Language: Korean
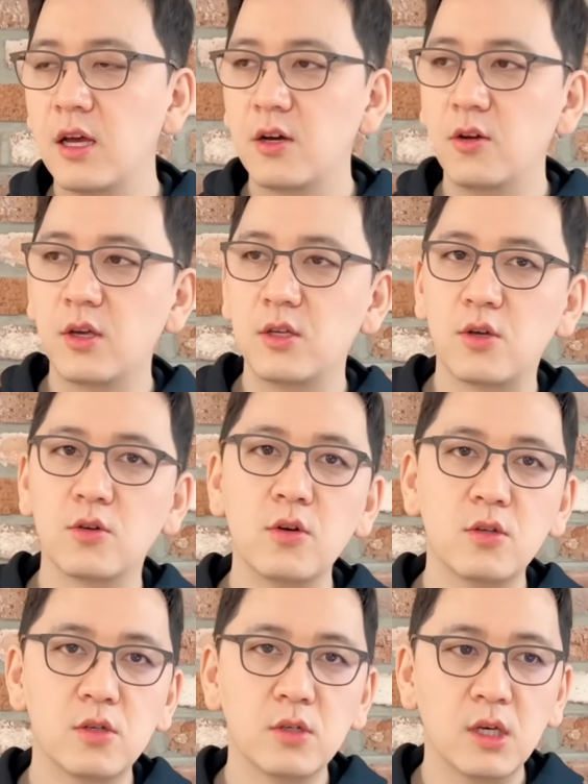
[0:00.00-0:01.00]
그렇게
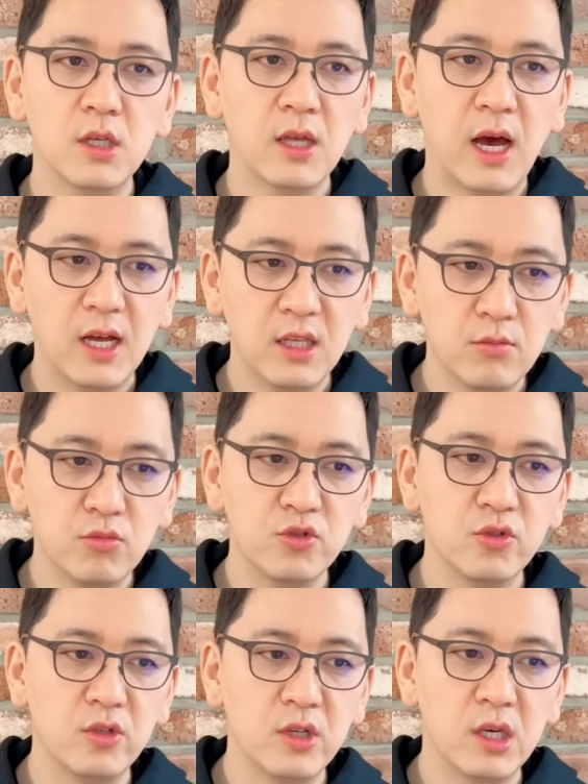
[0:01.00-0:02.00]
적극적인
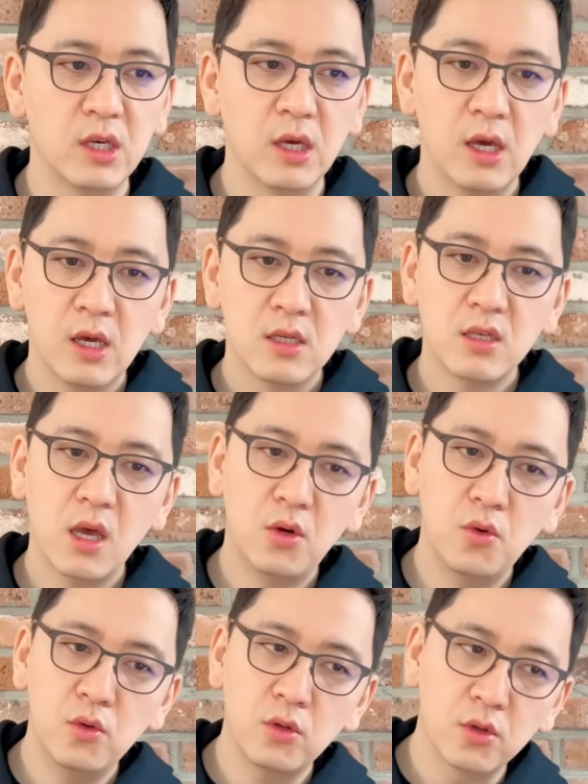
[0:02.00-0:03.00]
한인분들이
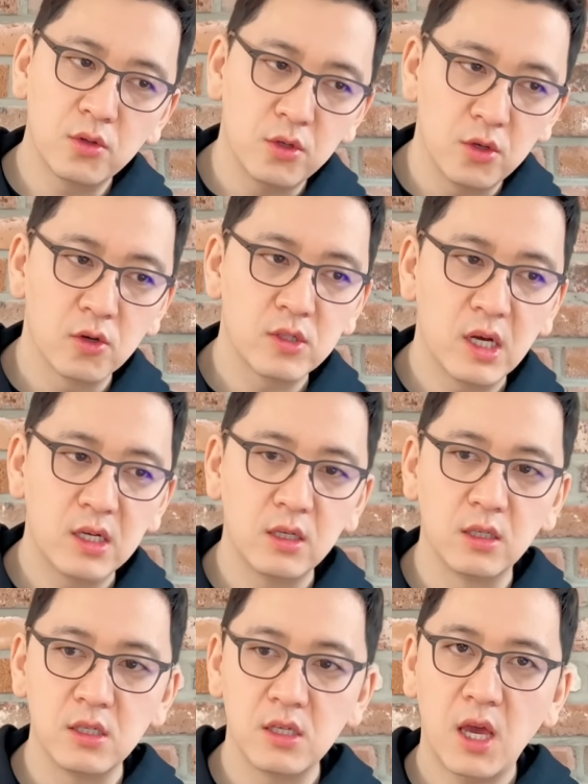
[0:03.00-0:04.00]
새로운 어떤
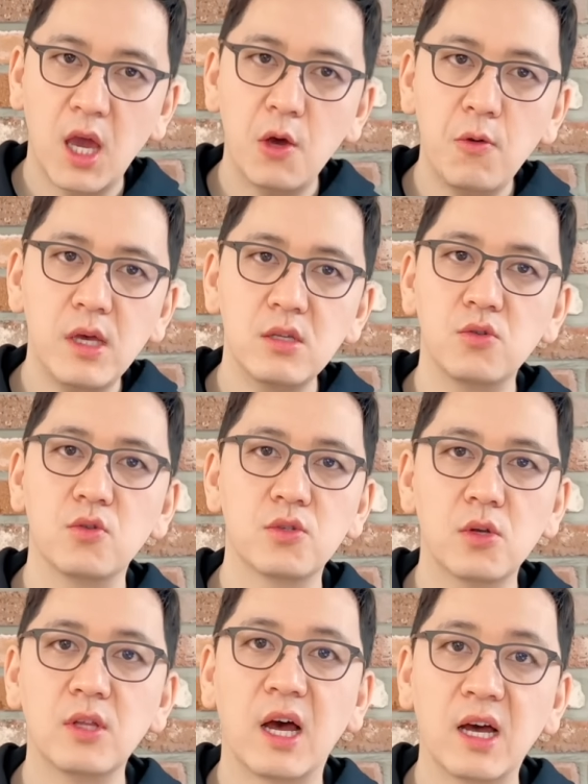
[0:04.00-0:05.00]
역사를 이제 해외에서도
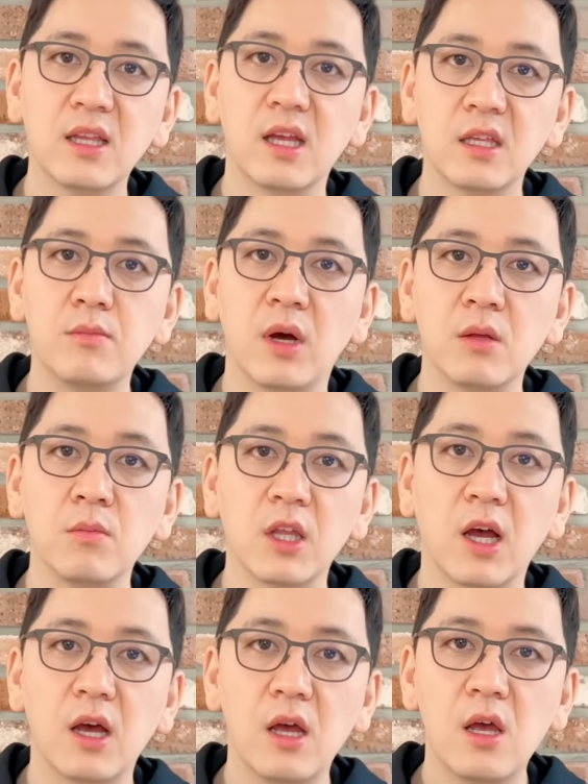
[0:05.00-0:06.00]
써 나간다는
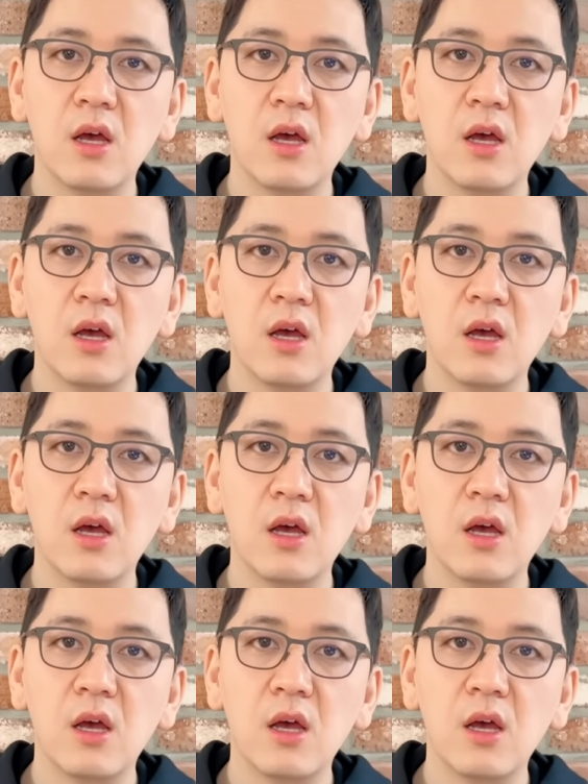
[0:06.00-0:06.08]
말입니다.